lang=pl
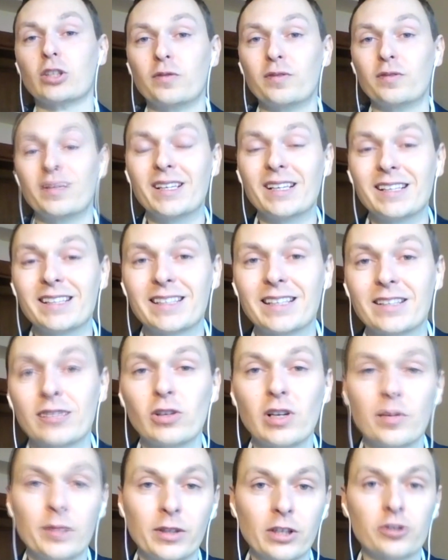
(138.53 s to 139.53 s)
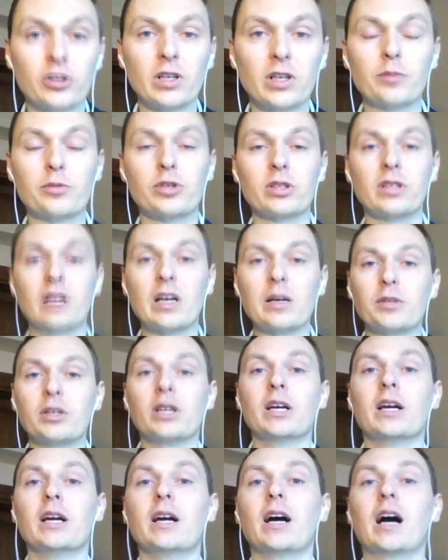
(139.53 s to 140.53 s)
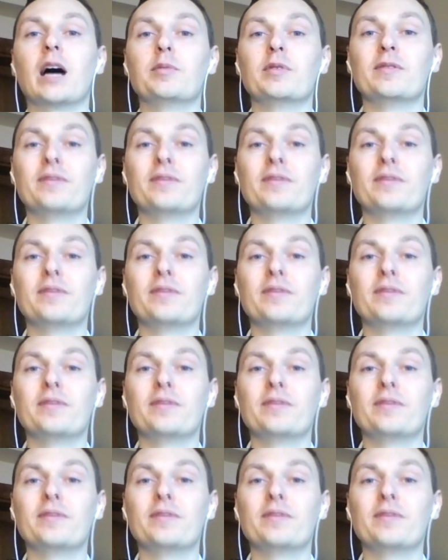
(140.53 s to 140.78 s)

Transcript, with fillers: Wielka rola menedżera przed nami, aby